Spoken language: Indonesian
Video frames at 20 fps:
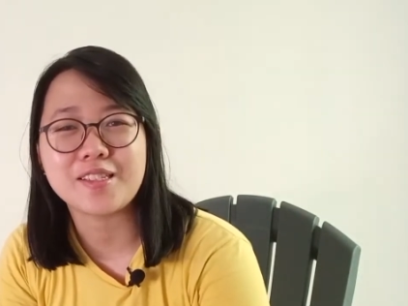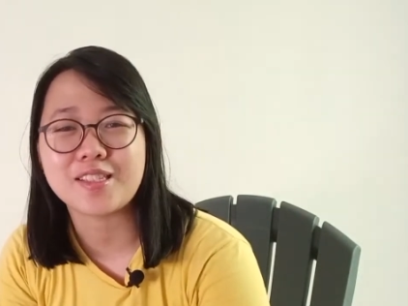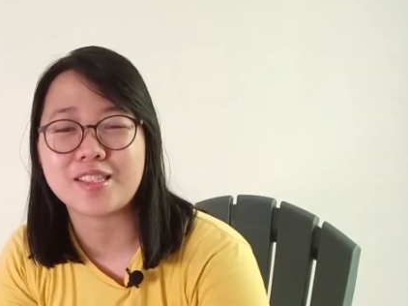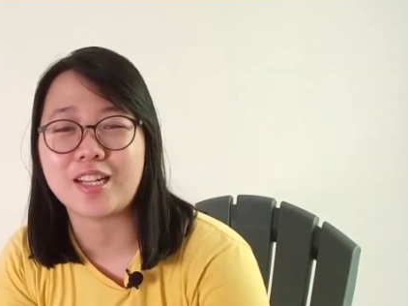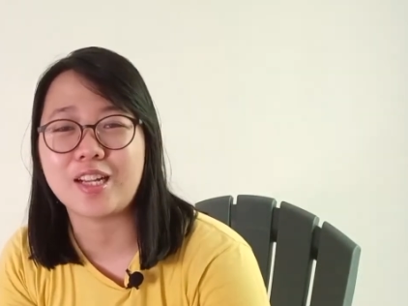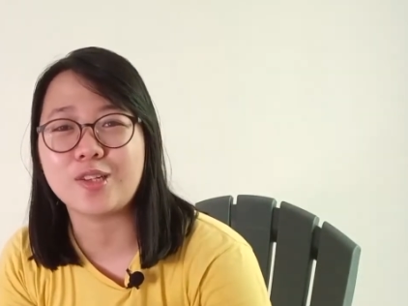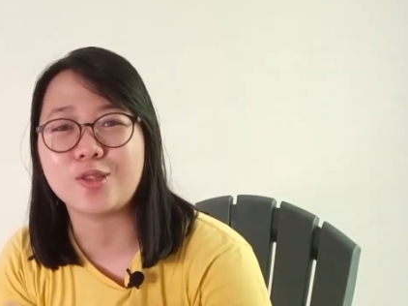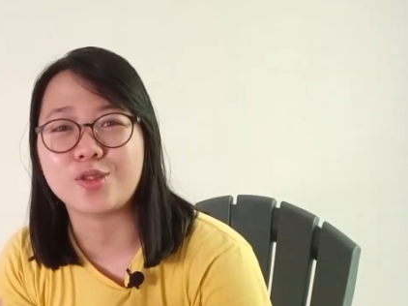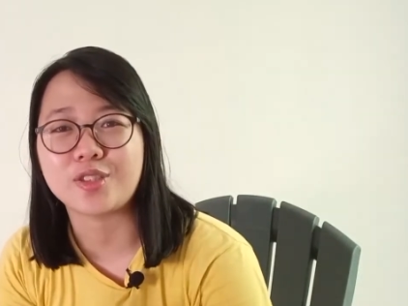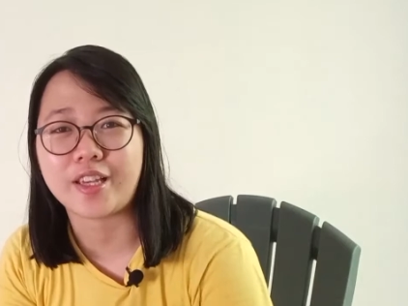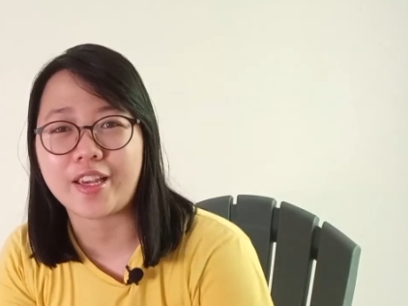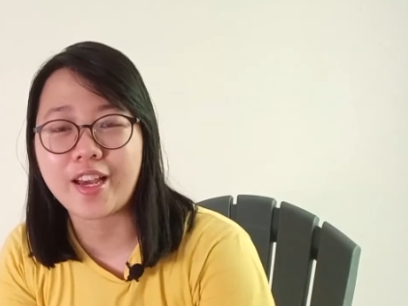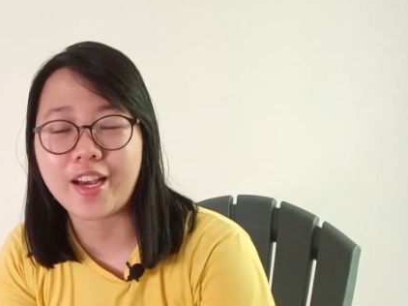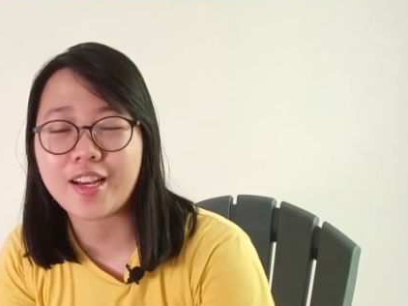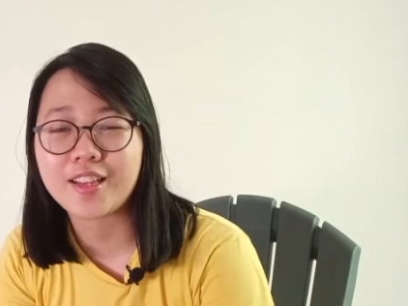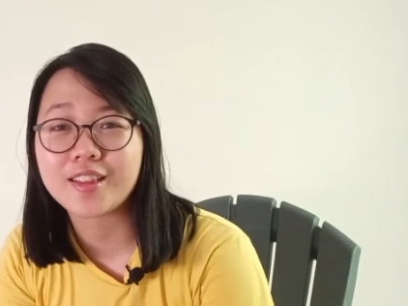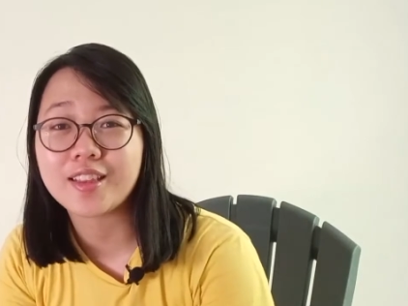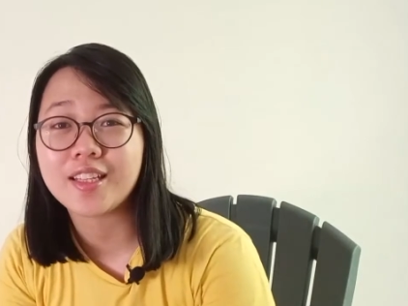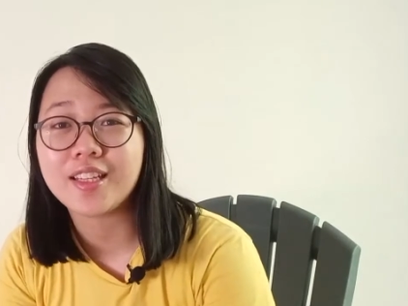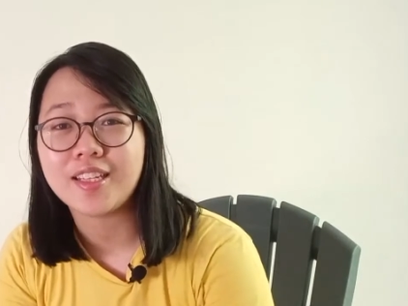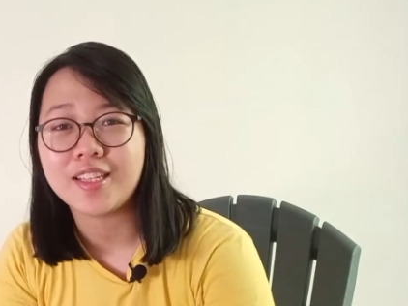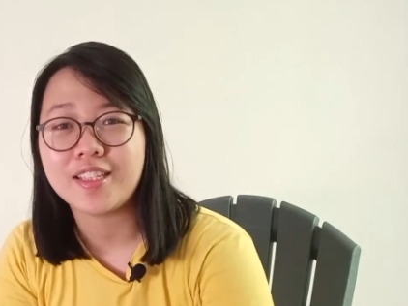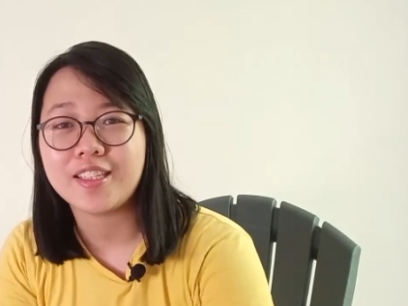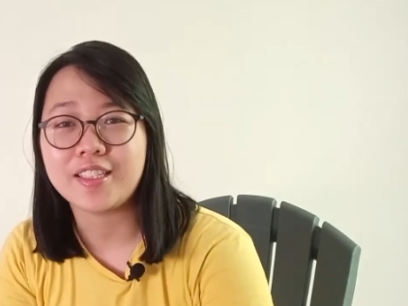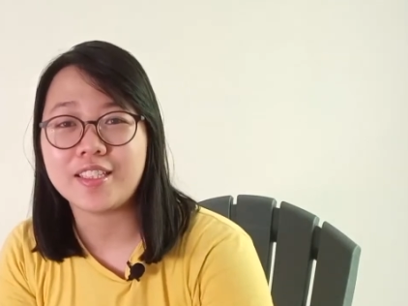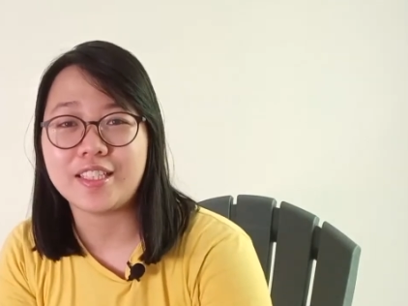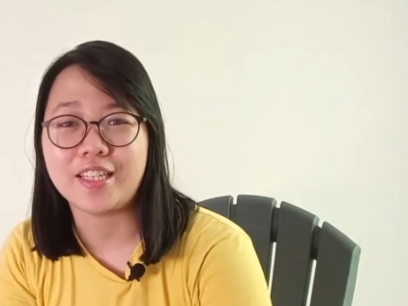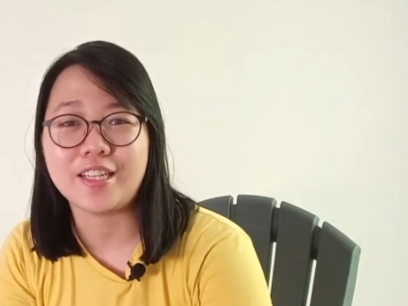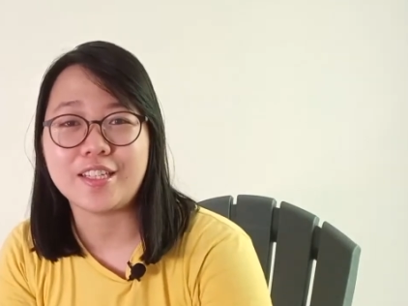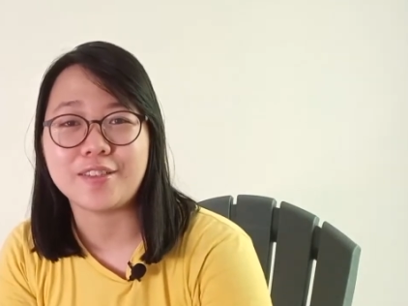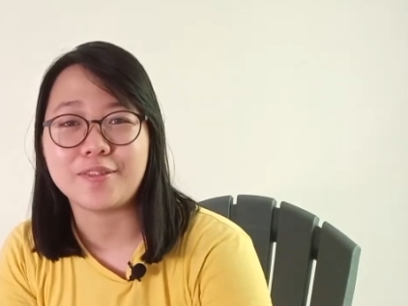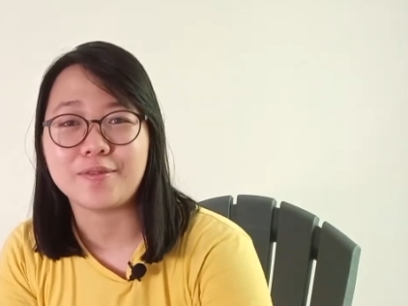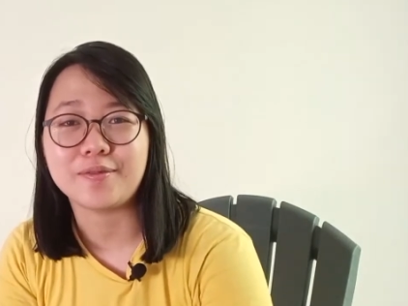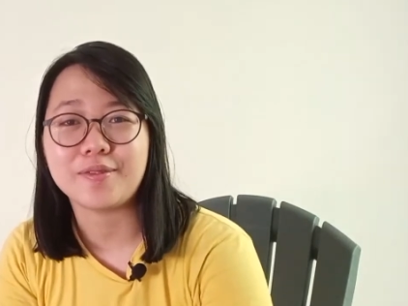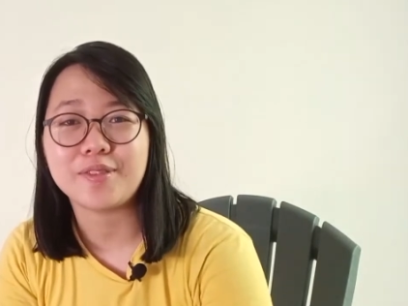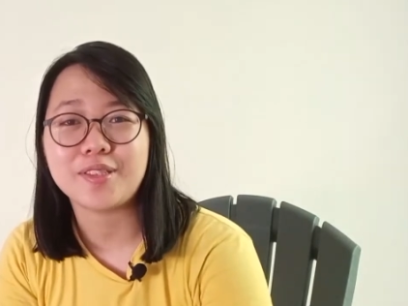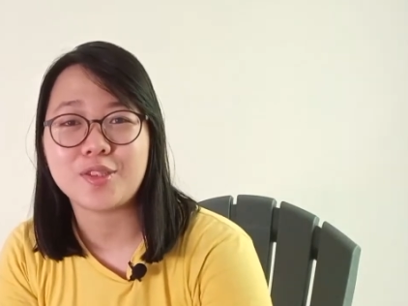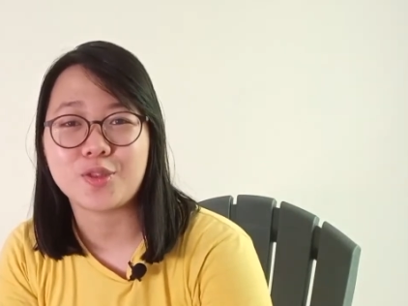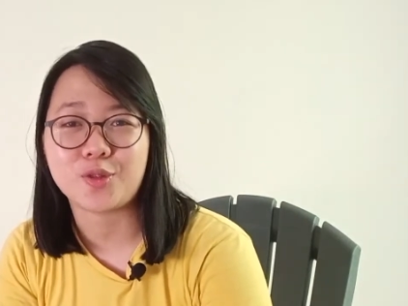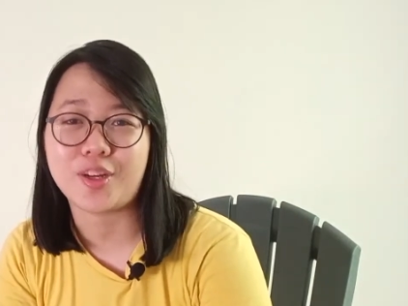selalu sehat
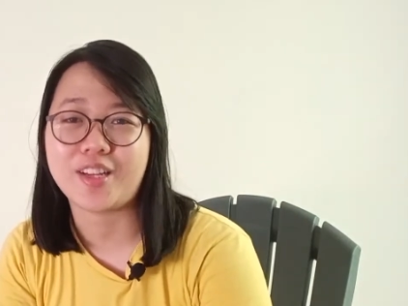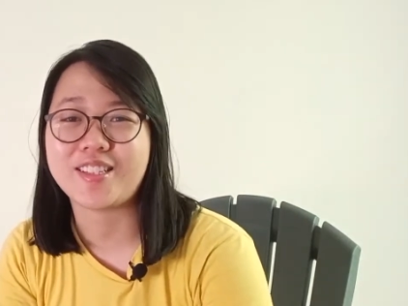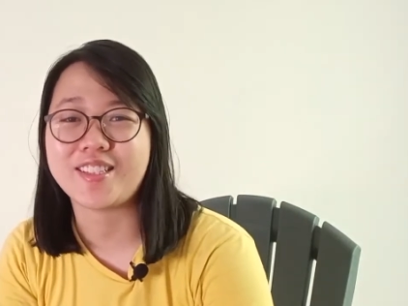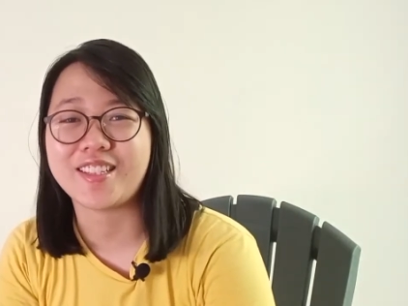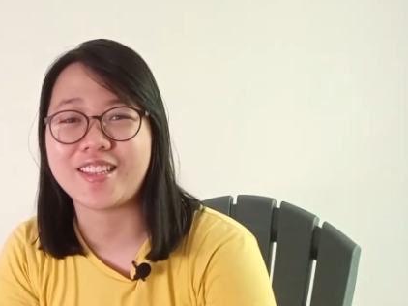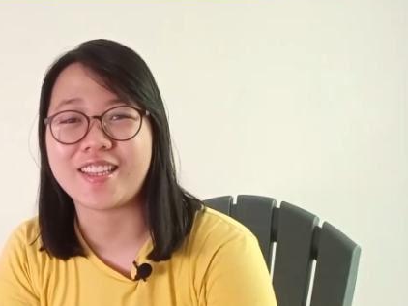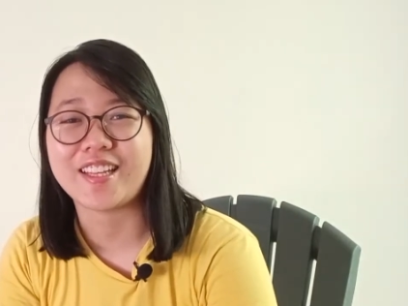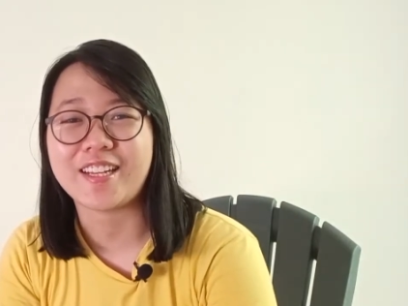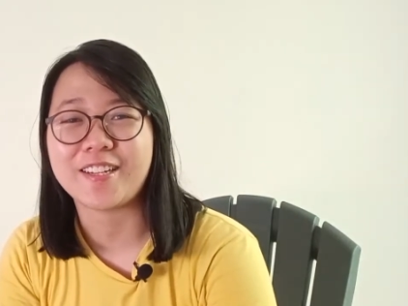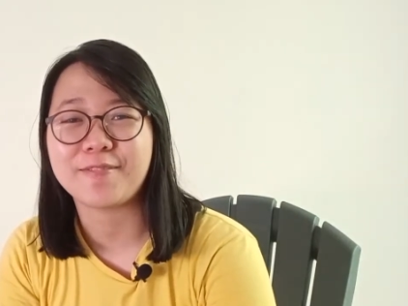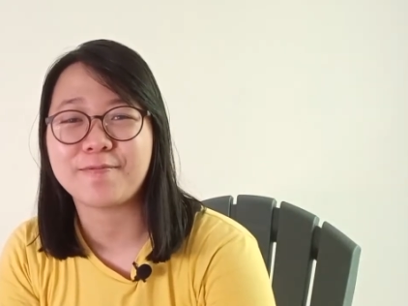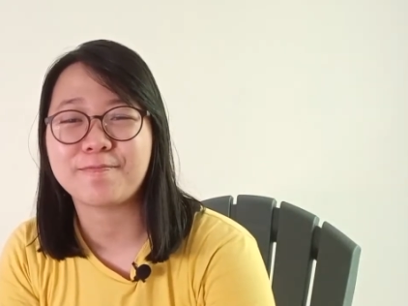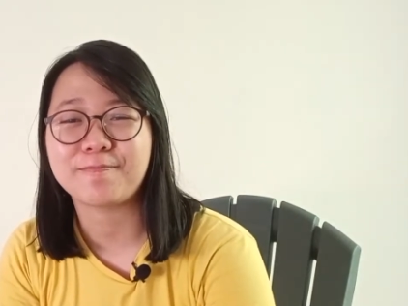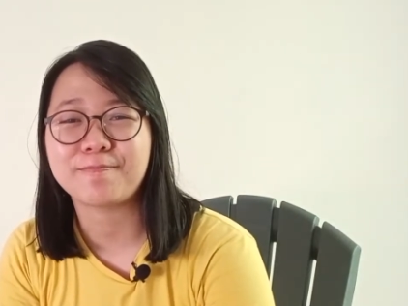dan sukacita.